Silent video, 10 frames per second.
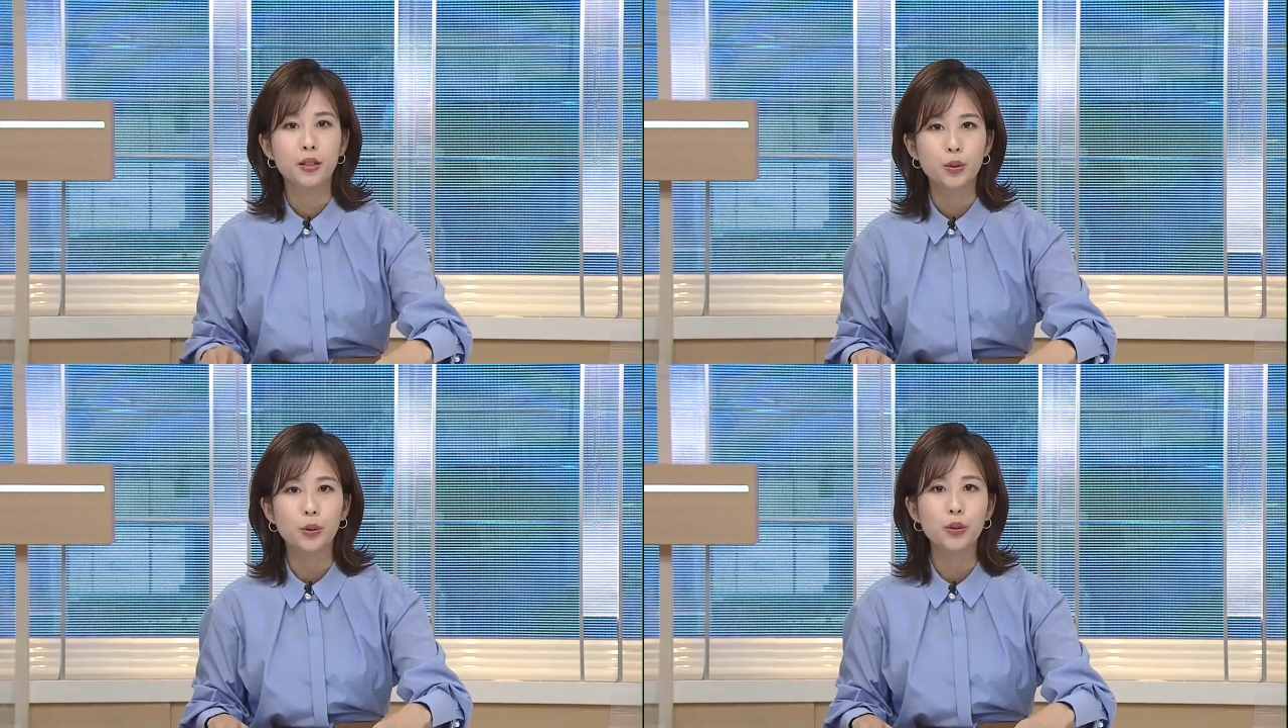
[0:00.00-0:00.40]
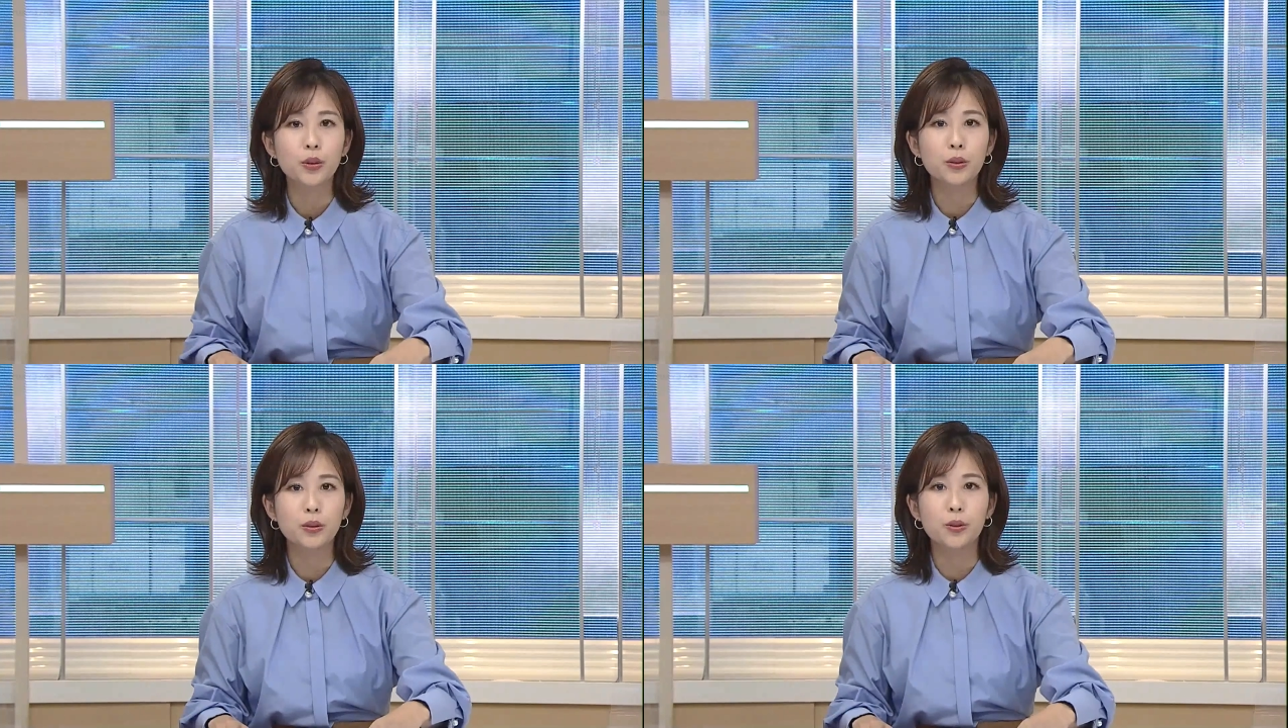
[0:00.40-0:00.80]
東
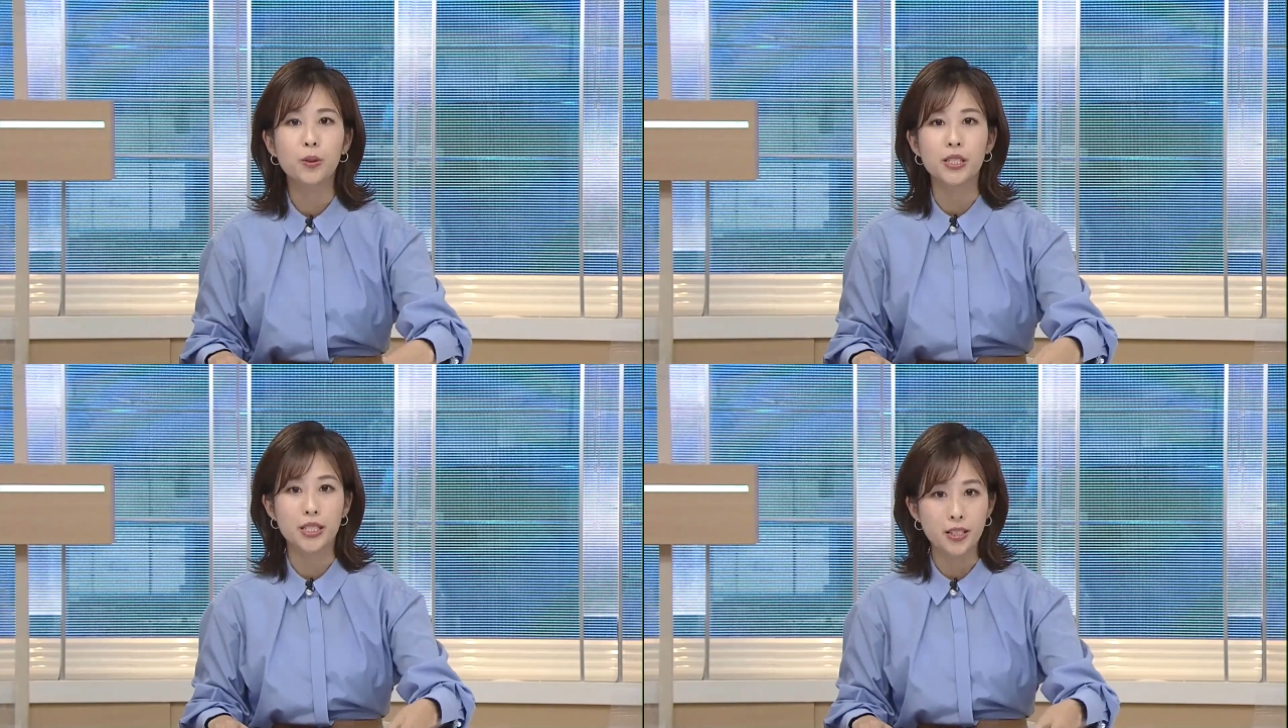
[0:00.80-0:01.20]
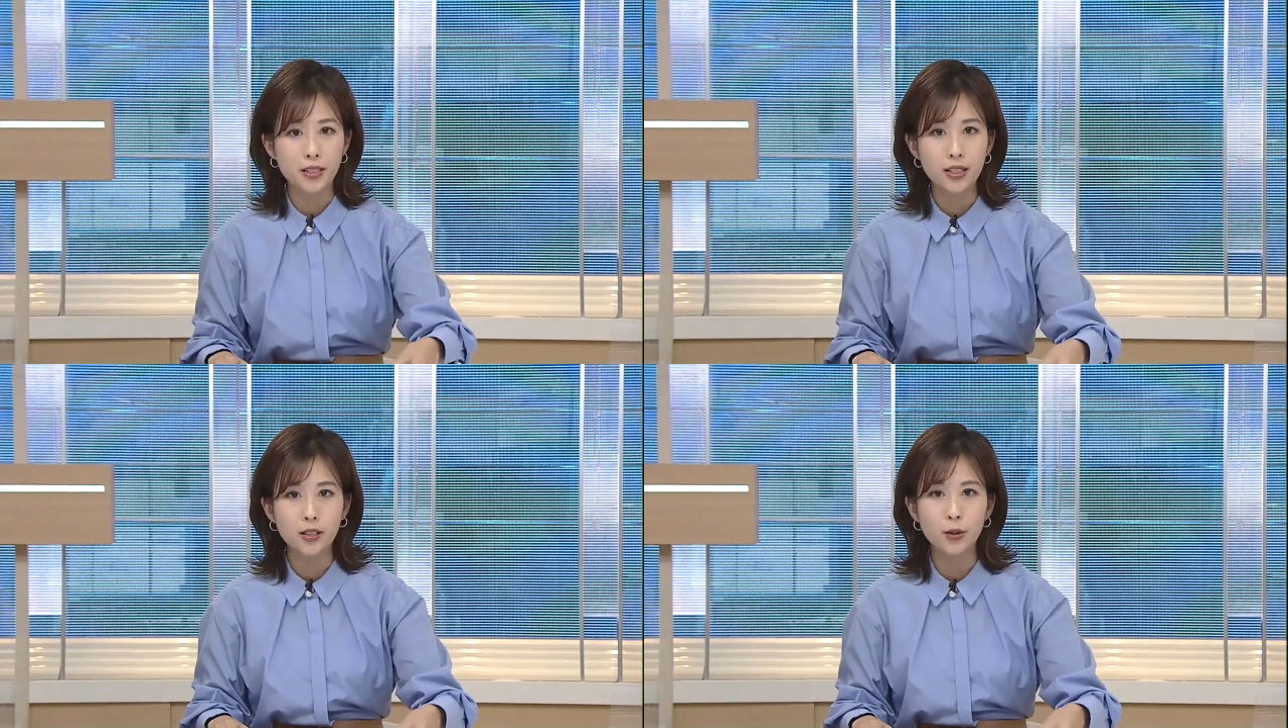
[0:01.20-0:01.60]
京都の
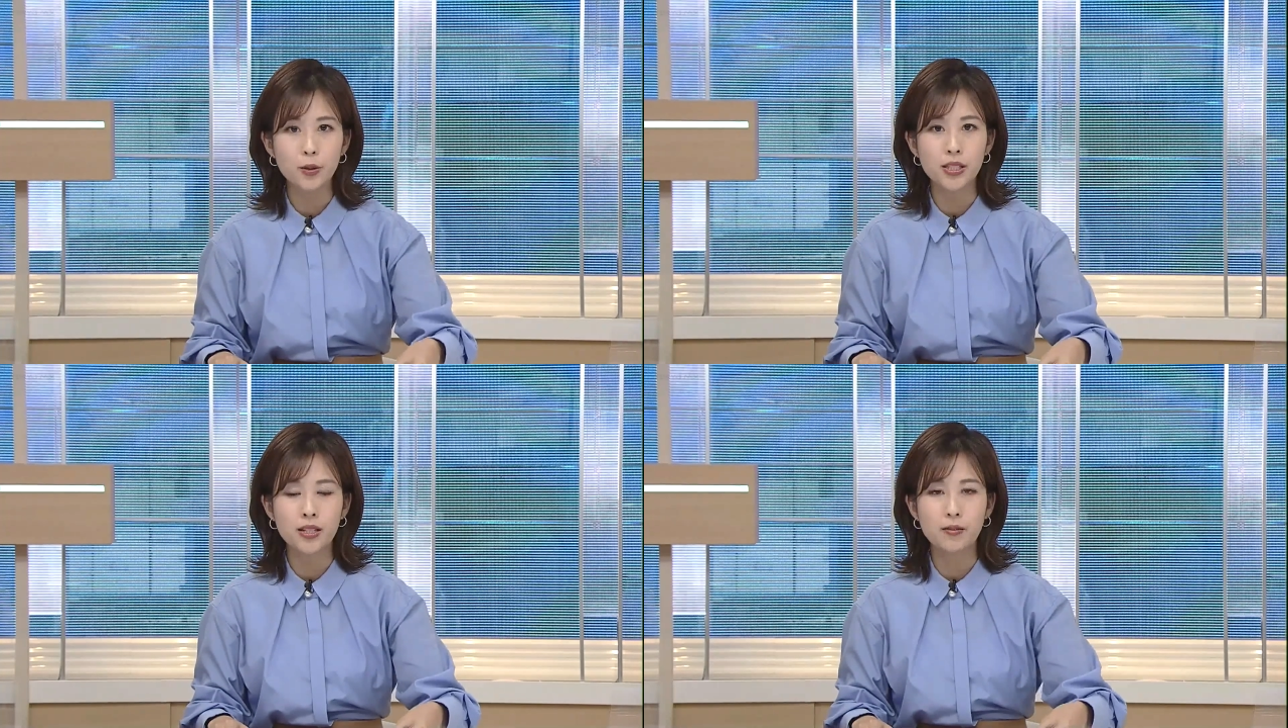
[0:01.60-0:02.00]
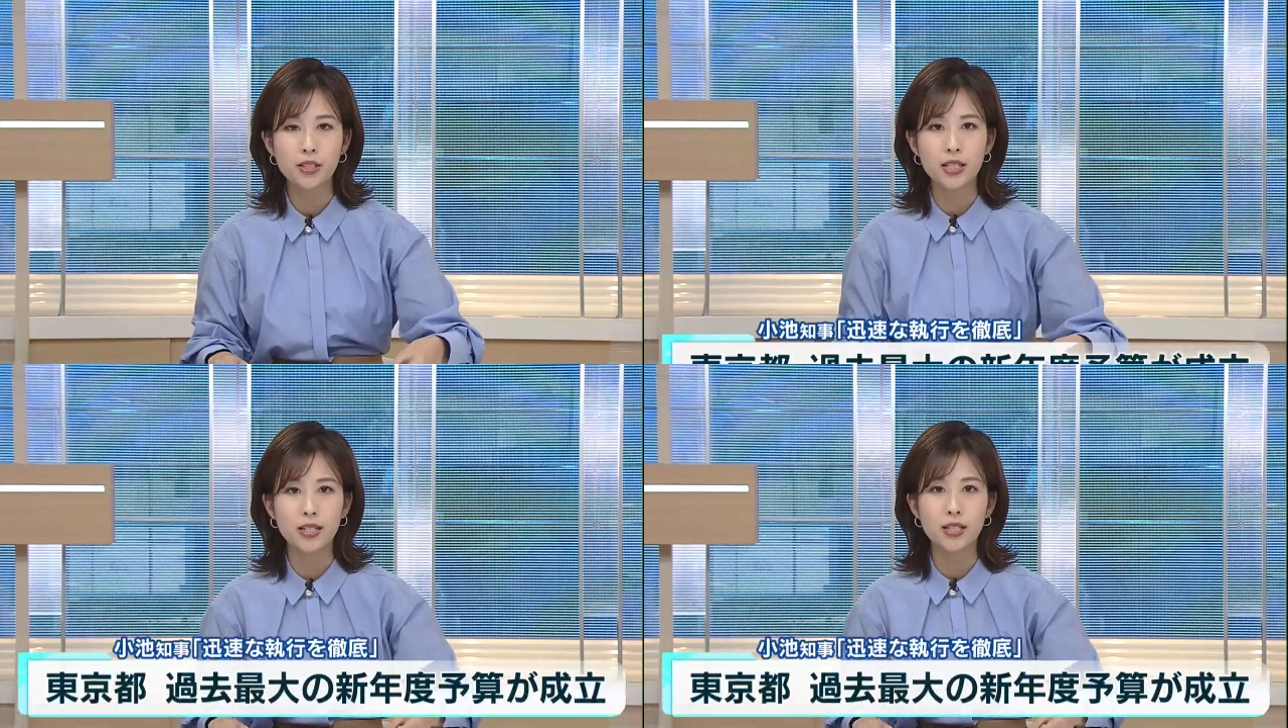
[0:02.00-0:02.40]
新年度予算を
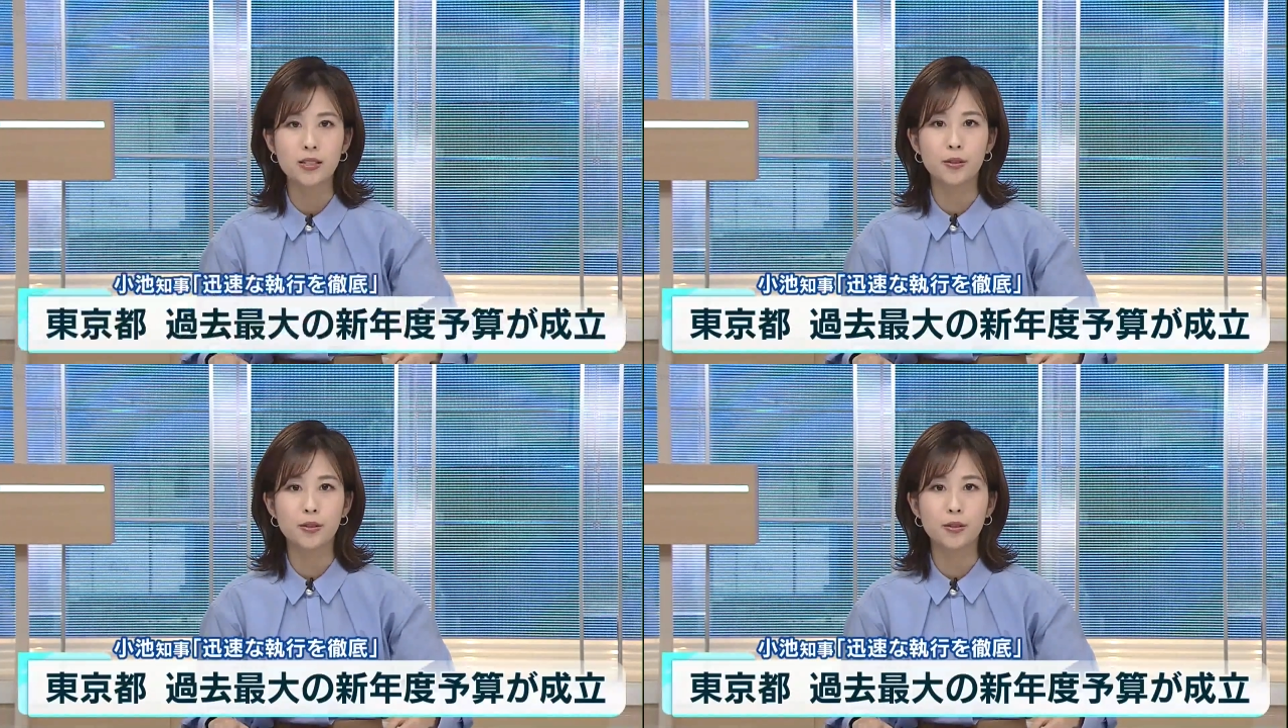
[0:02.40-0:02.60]
審議